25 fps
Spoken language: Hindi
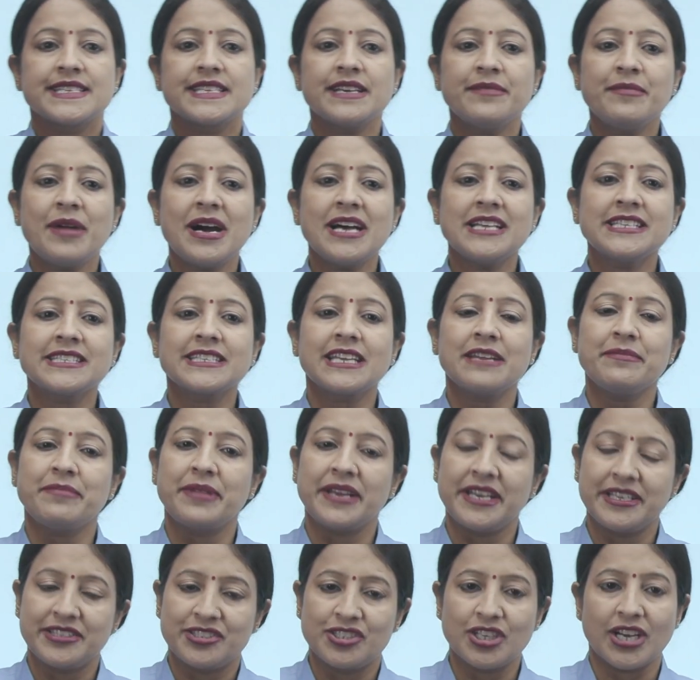समास के
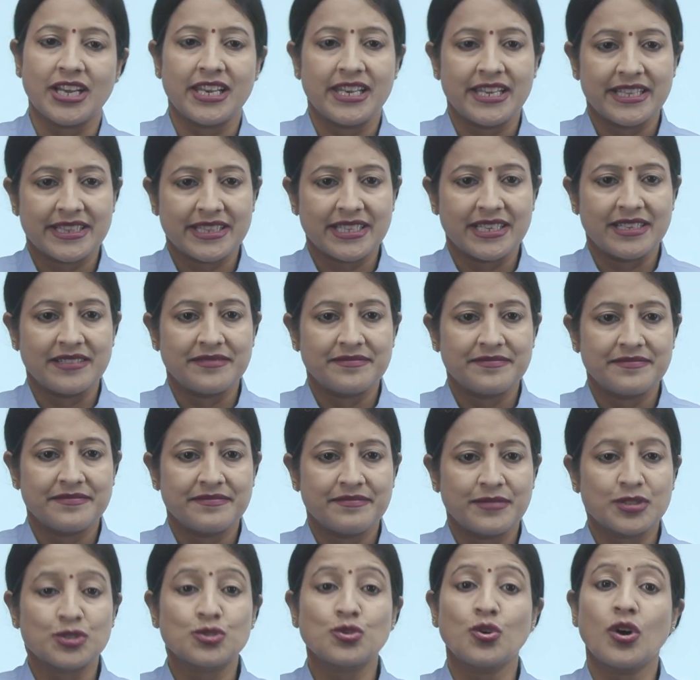भेद जान लेते हैं
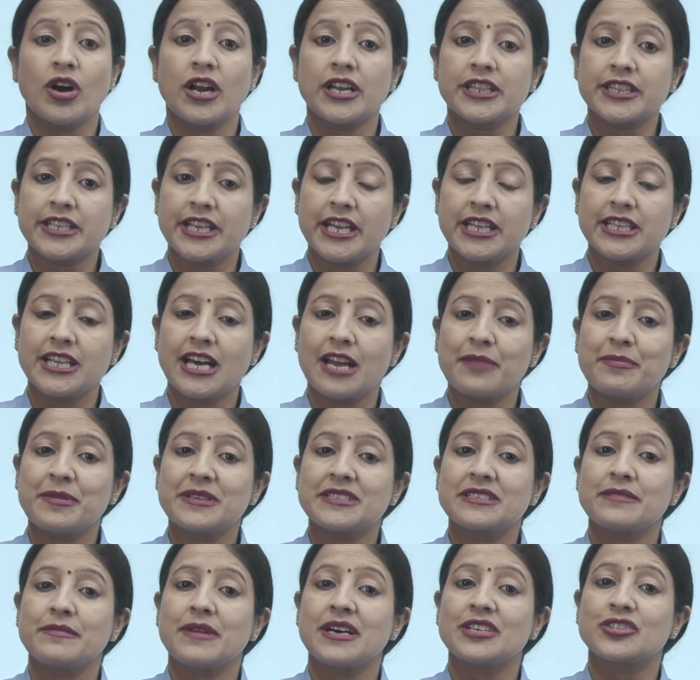बच्चों अर्थ के आधार
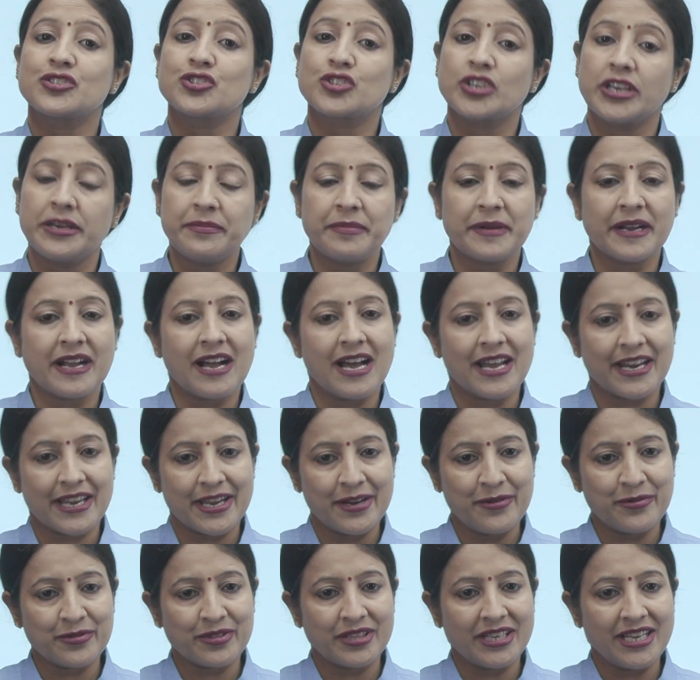पर समास छह प्रकार
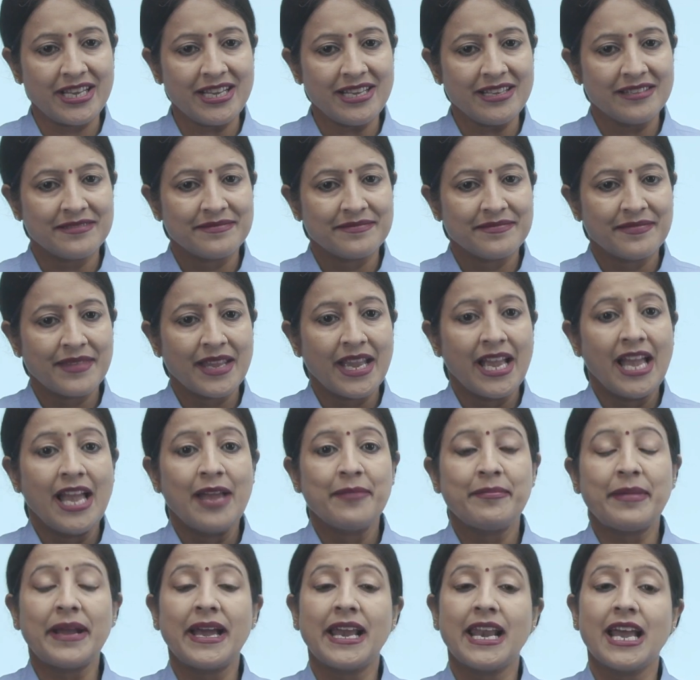के होते हैं
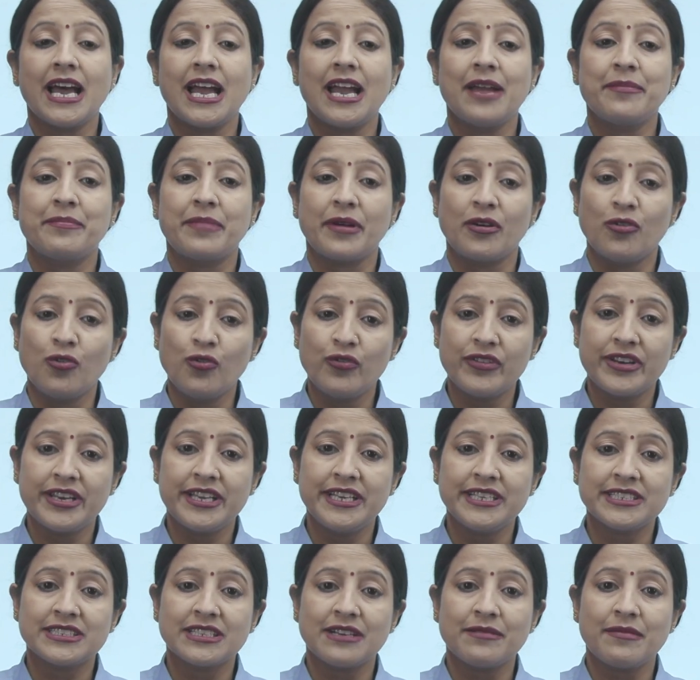पहला है
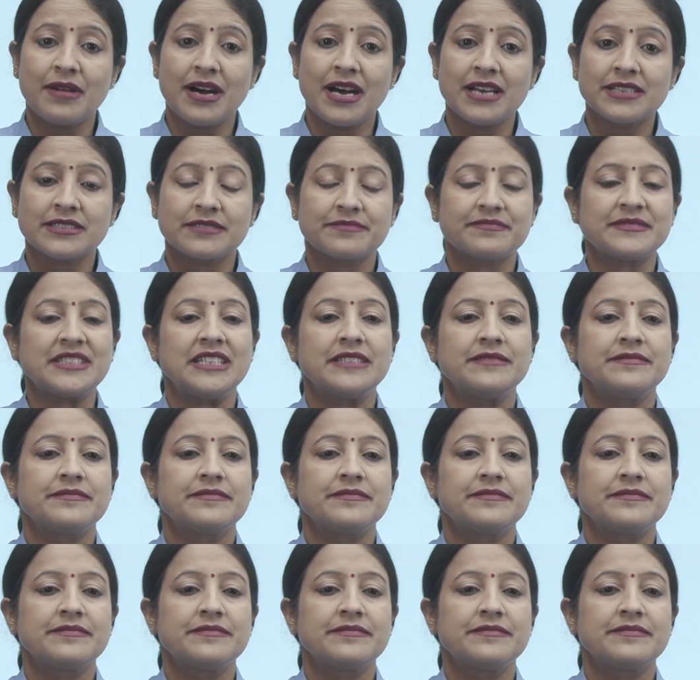बहुवरी समास